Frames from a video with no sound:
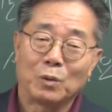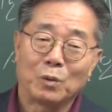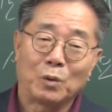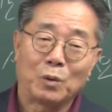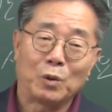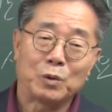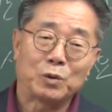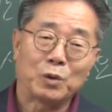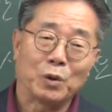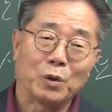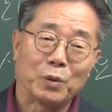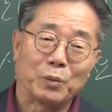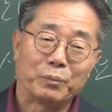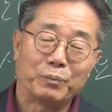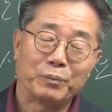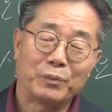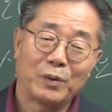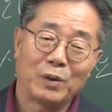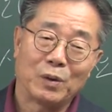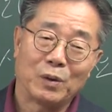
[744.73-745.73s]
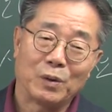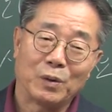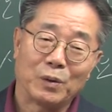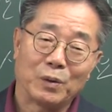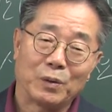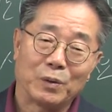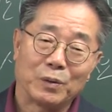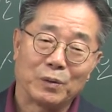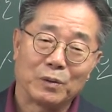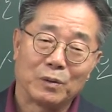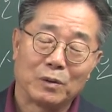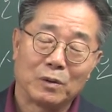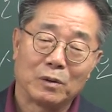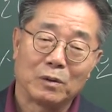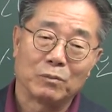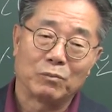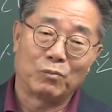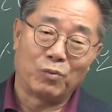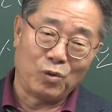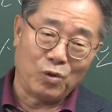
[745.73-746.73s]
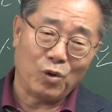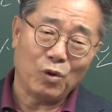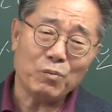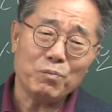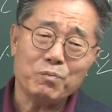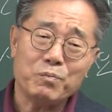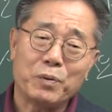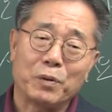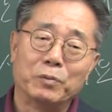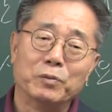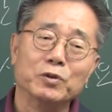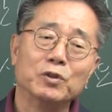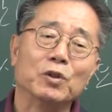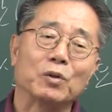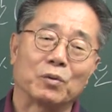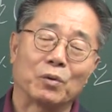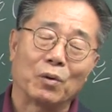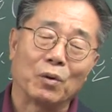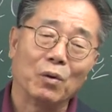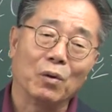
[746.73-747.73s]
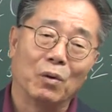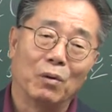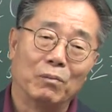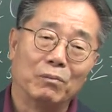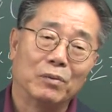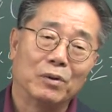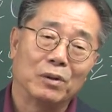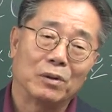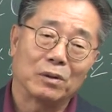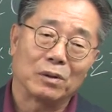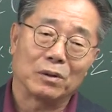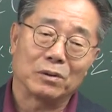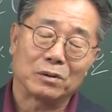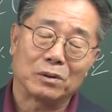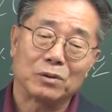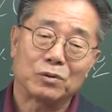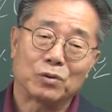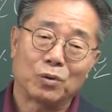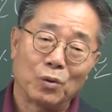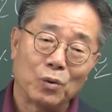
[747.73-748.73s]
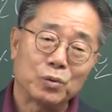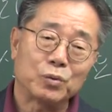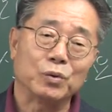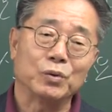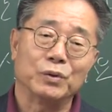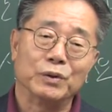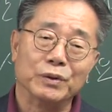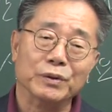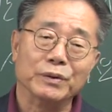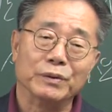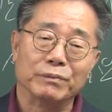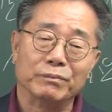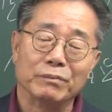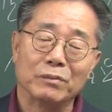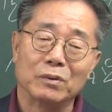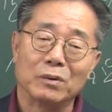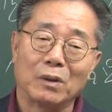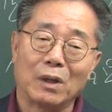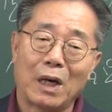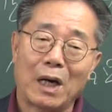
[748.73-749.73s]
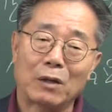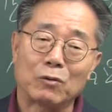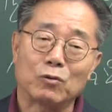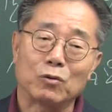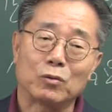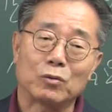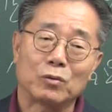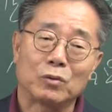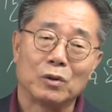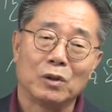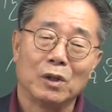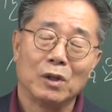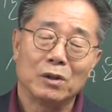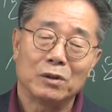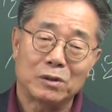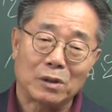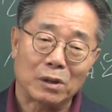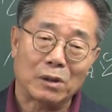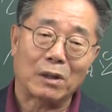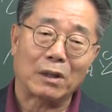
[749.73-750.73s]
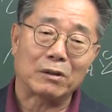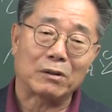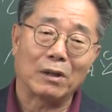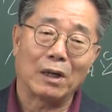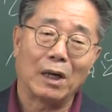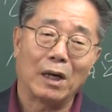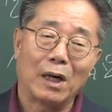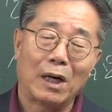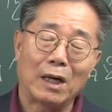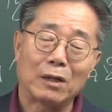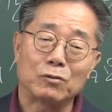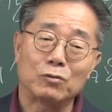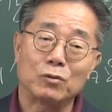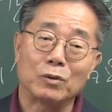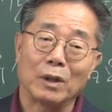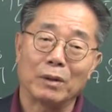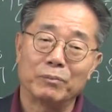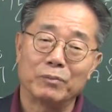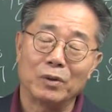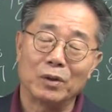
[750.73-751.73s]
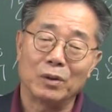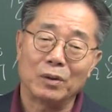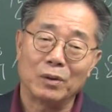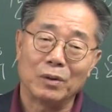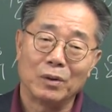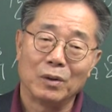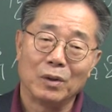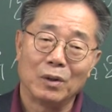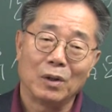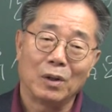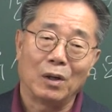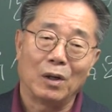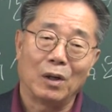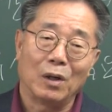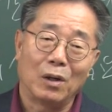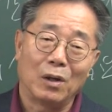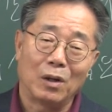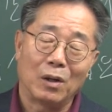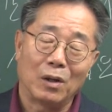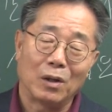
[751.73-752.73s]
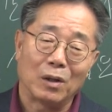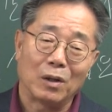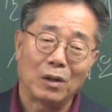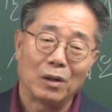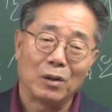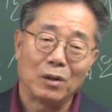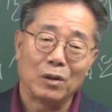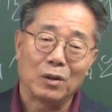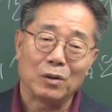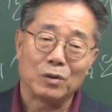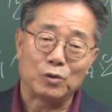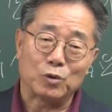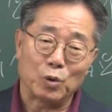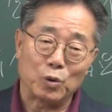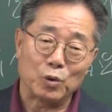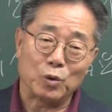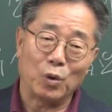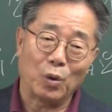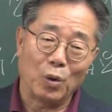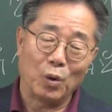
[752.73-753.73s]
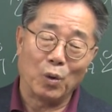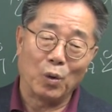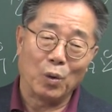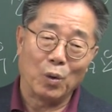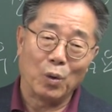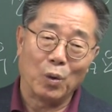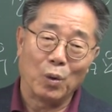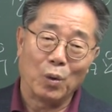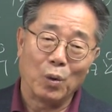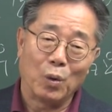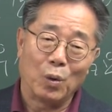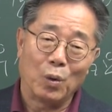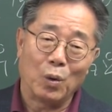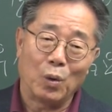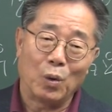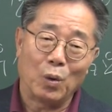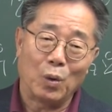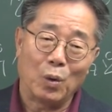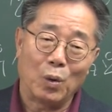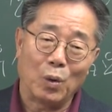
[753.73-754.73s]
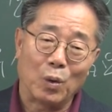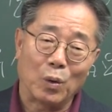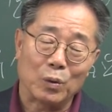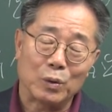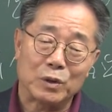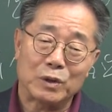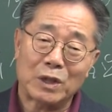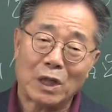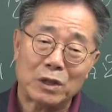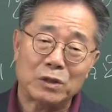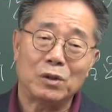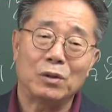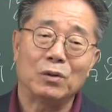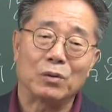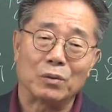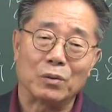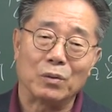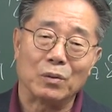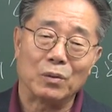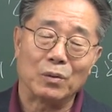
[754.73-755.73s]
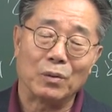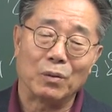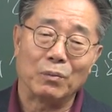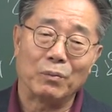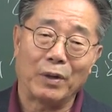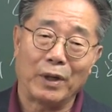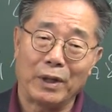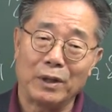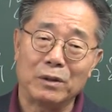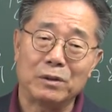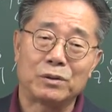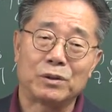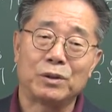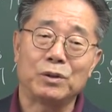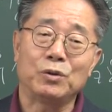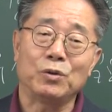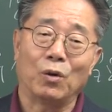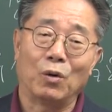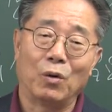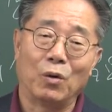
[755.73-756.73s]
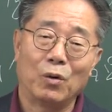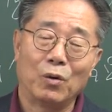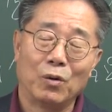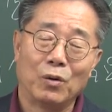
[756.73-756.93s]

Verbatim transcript: 그래서 뭐 물론 부분적으로 뭐 그 소수는 뭐 한국 철학과 한국의 뭐 어, 종교를 찾으려고 뭐 애를 쓰죠.